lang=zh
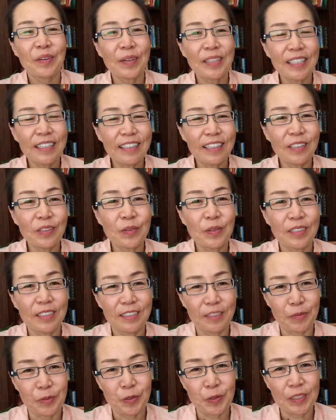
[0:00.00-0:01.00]
关于更多的
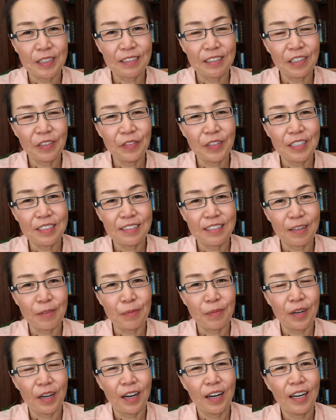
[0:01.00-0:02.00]
怎么学习英文，怎
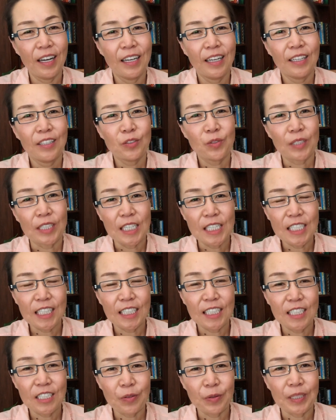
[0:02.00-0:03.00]
么做人生
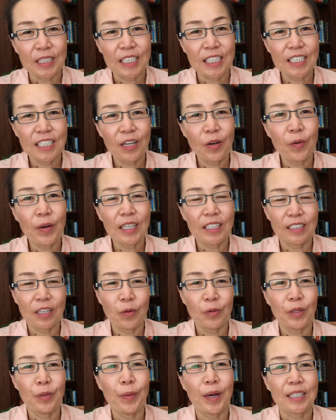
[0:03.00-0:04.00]
的自我提升，欢迎
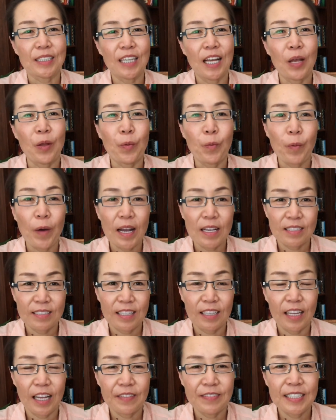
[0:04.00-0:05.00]
到我的网站
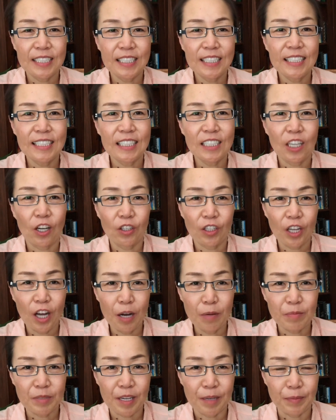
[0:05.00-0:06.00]

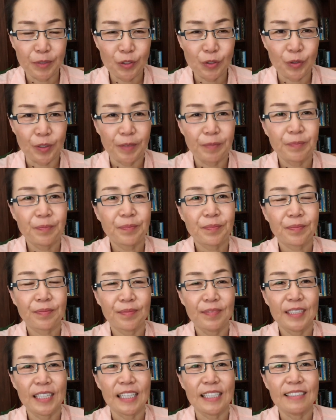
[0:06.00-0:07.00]
westlifecc.com 上面去
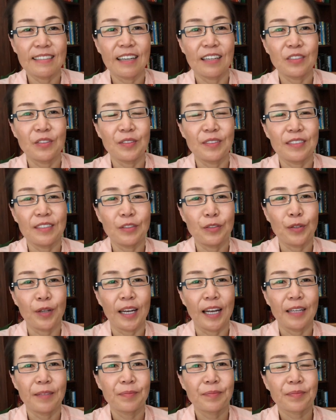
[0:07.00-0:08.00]
点一下就进去
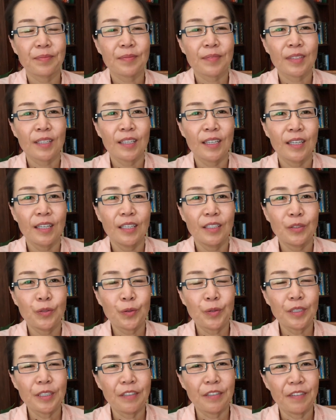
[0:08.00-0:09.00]
了。
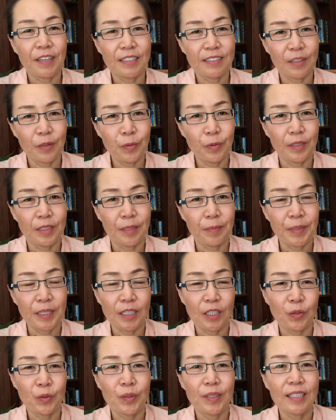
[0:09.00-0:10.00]
如果你发现我的频
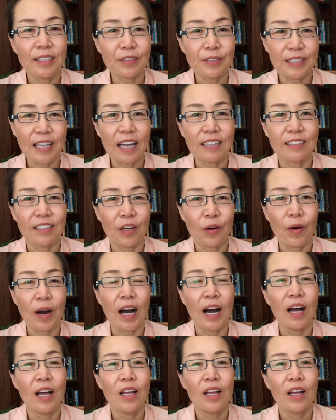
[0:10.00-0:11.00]
道对你有价值的
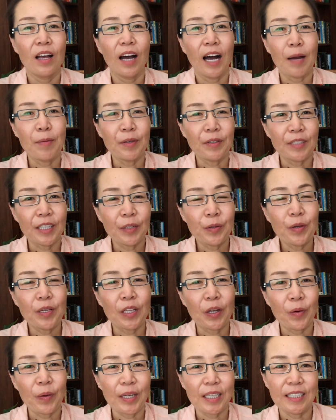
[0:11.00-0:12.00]
话，还没有订阅
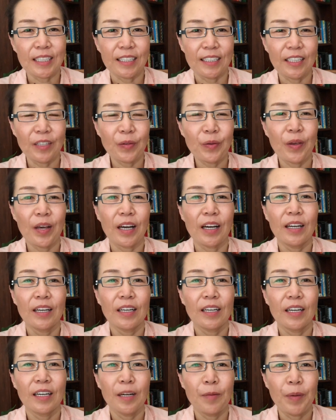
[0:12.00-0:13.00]
的，欢迎你订阅
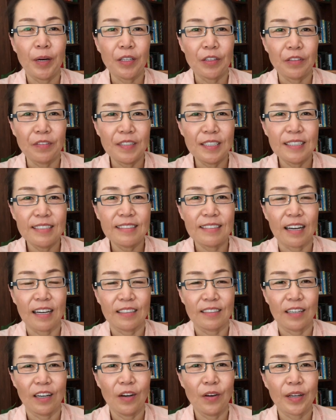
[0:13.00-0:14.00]
和朋友分
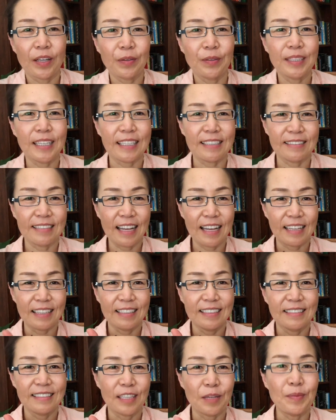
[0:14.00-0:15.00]
享，然后给我点赞。
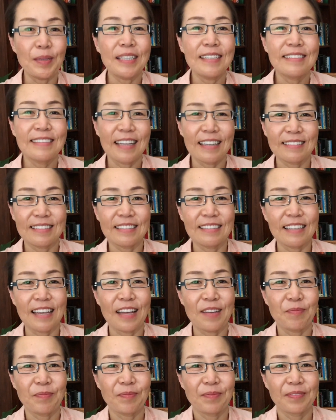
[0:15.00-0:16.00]
咱们下次
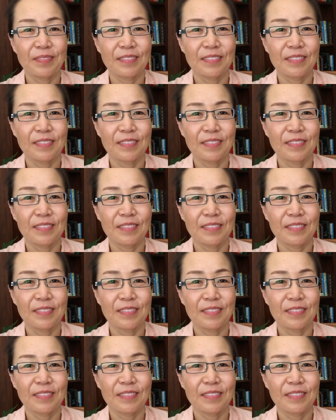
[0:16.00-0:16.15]
见。